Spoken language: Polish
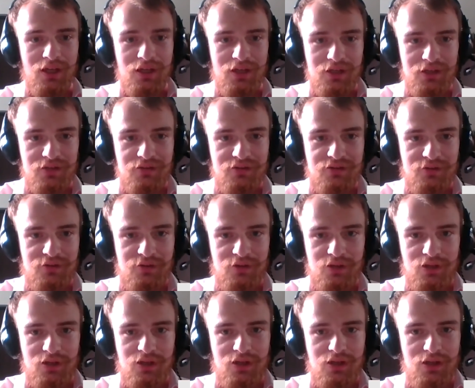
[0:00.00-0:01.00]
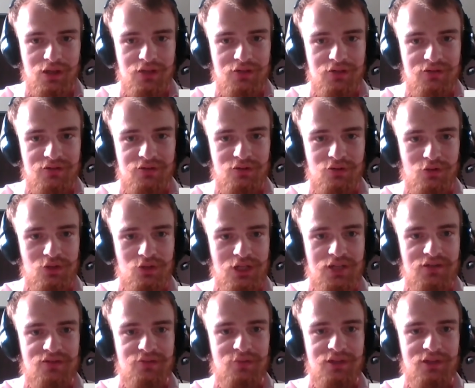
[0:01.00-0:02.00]
jest, y, jest to
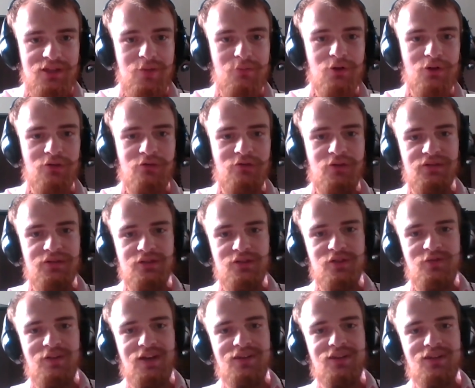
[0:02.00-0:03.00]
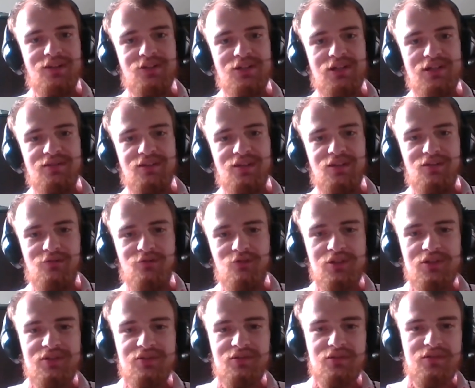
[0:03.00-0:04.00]
czas metamorfozy świata, czas, kiedy
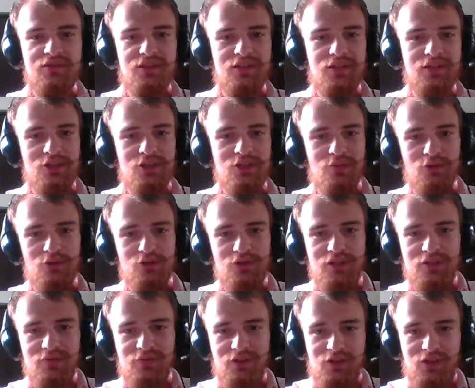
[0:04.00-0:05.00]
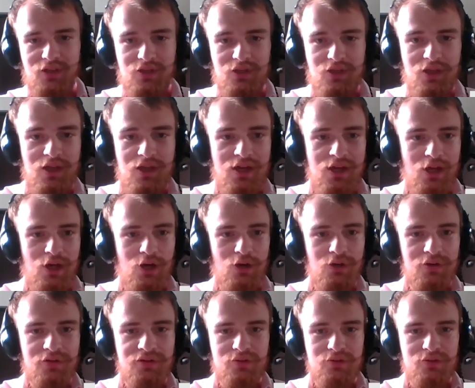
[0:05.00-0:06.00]
wszystko staje się możliwe, kiedy
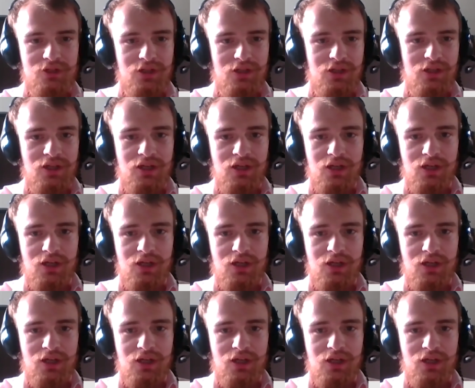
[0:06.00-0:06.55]
rodzą się